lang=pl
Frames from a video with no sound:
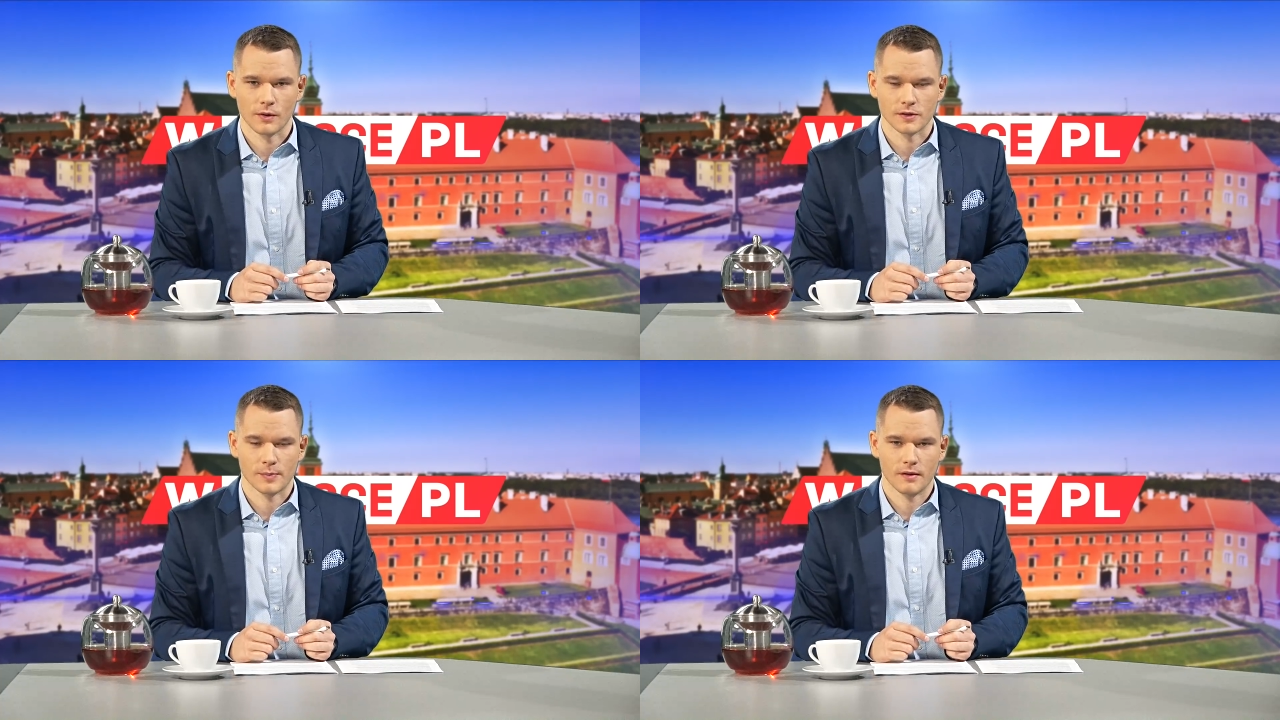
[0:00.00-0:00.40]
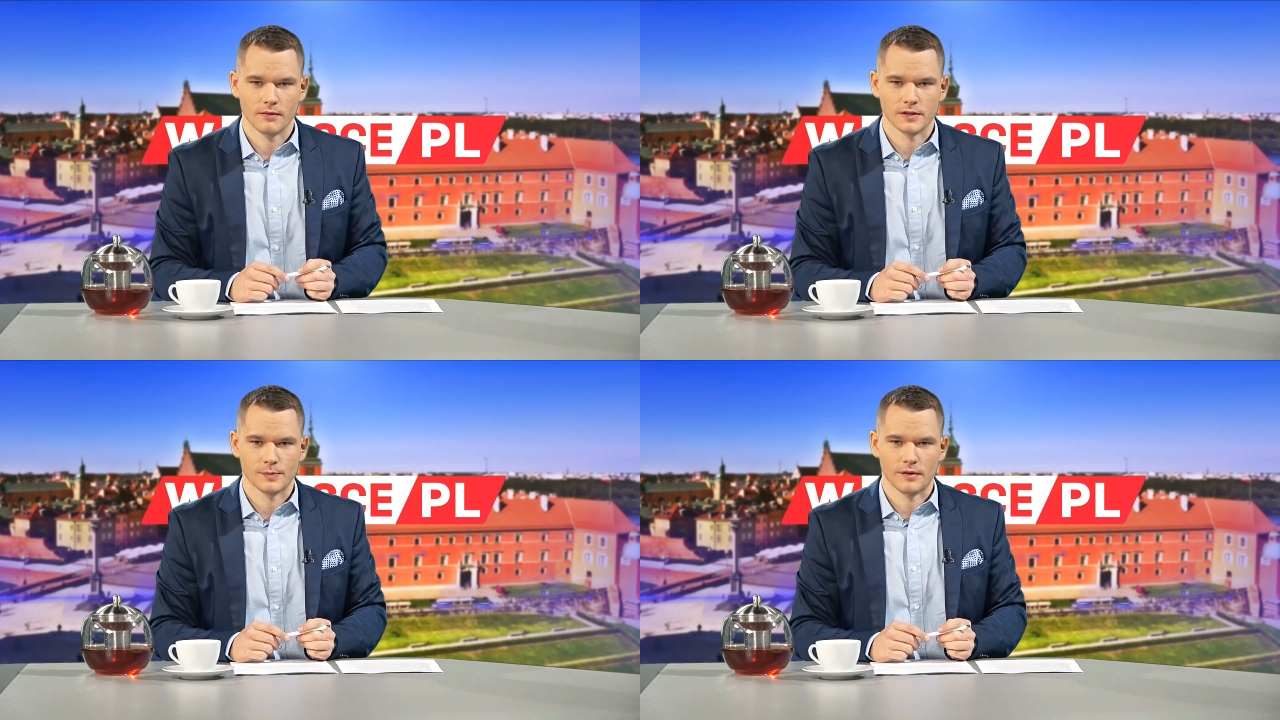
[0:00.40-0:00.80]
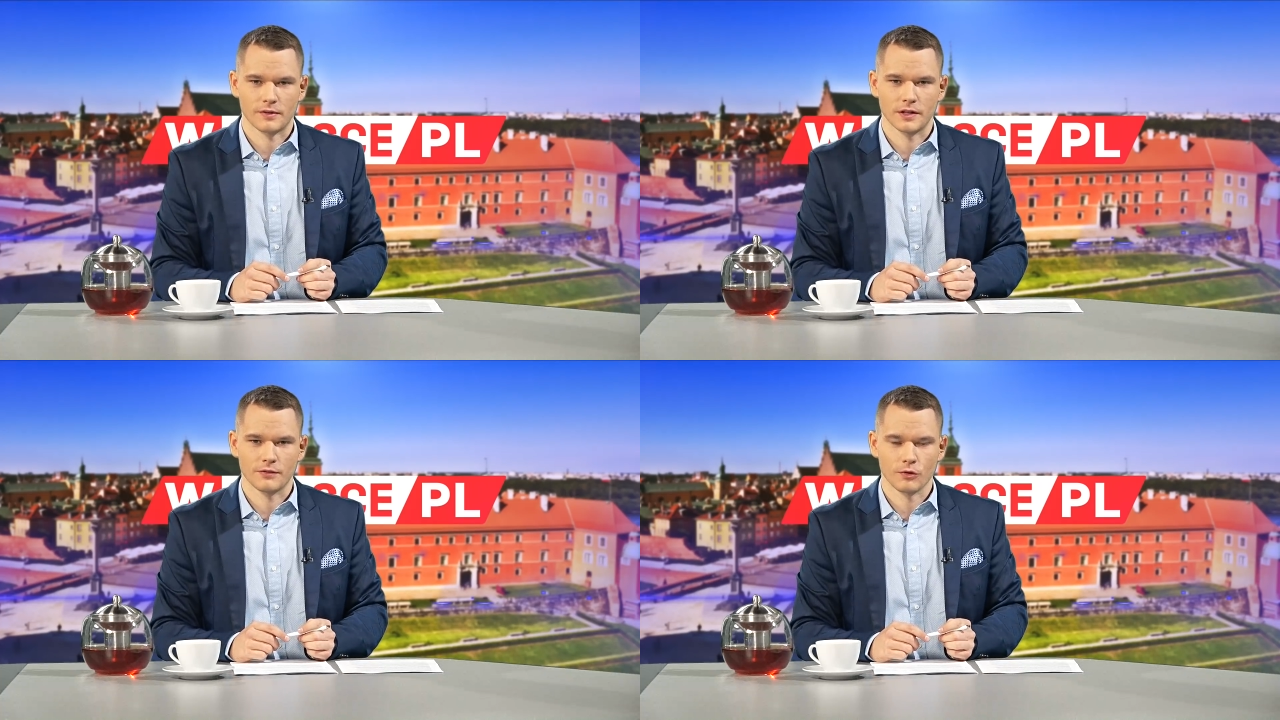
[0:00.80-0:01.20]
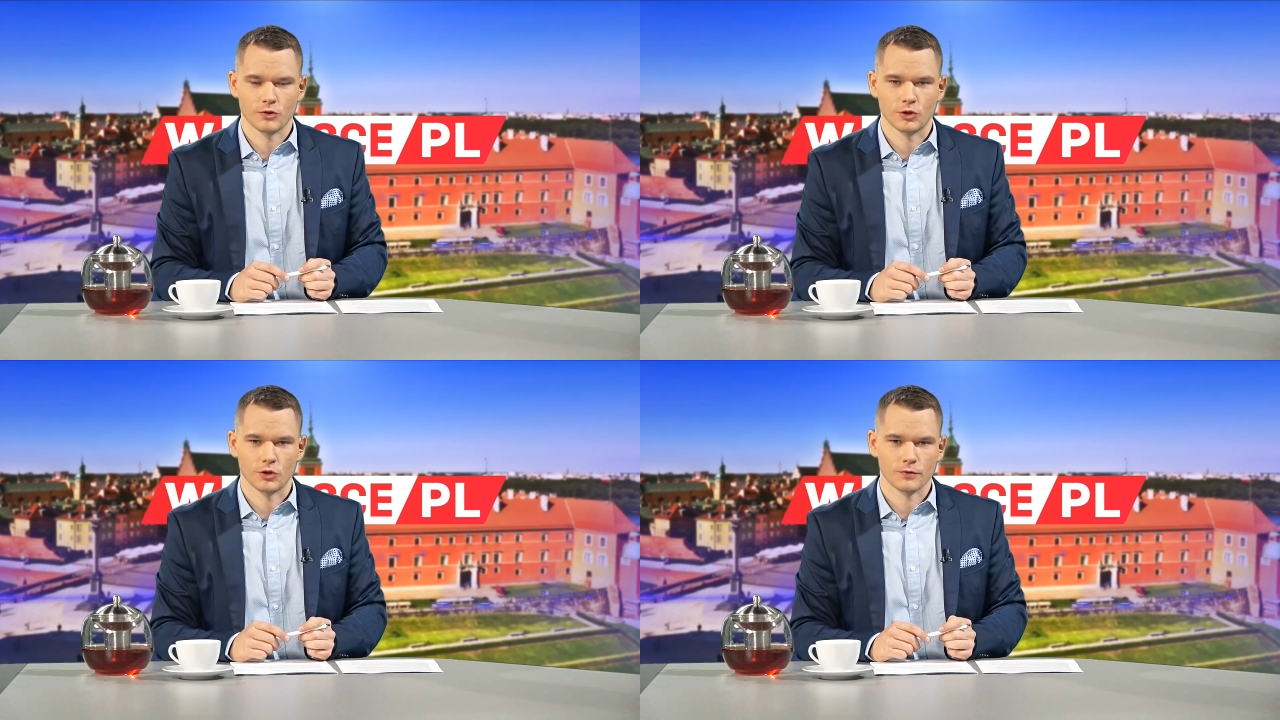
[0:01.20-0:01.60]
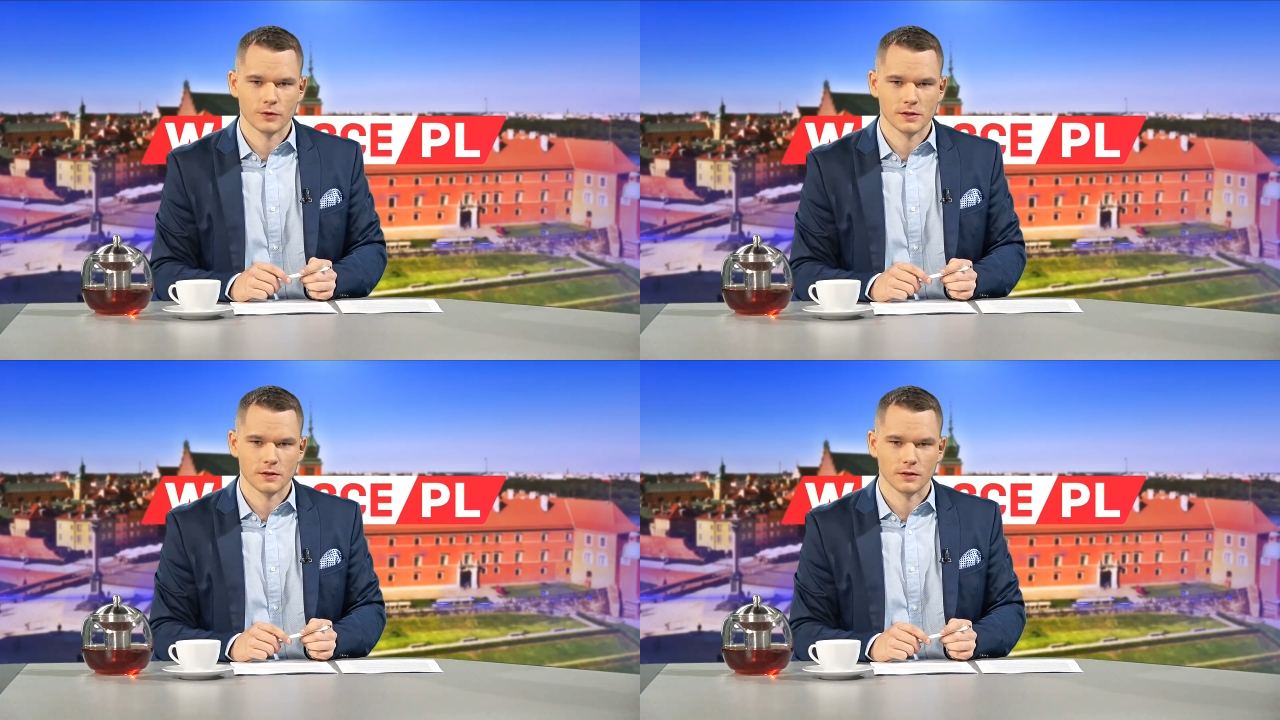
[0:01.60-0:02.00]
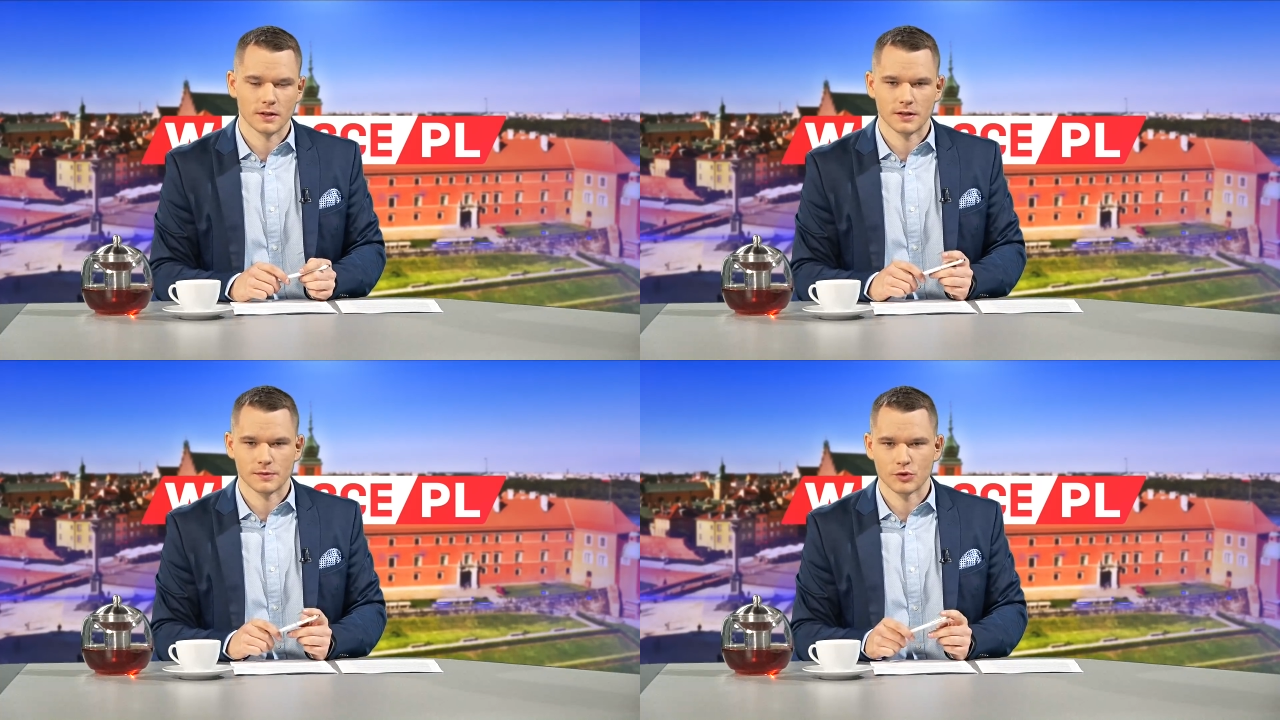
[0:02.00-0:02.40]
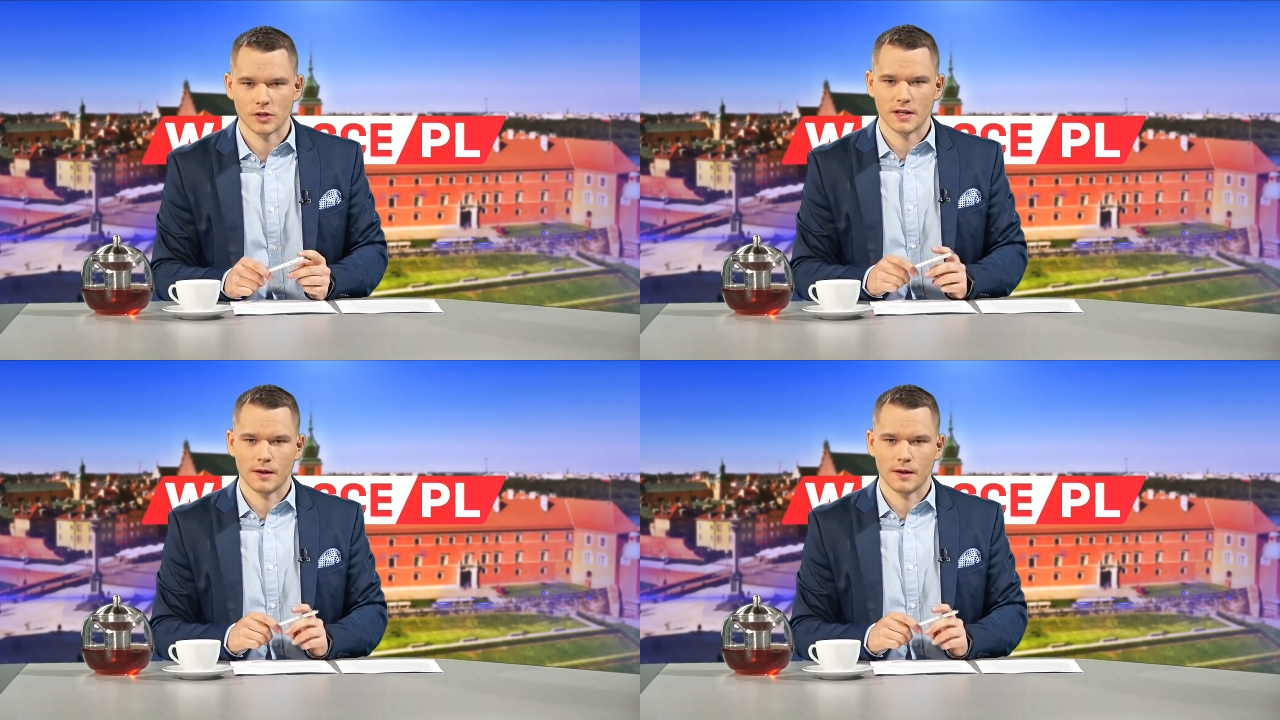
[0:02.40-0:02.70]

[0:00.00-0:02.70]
z Prawa i Sprawiedliwości. To wszystko teraz przed nami.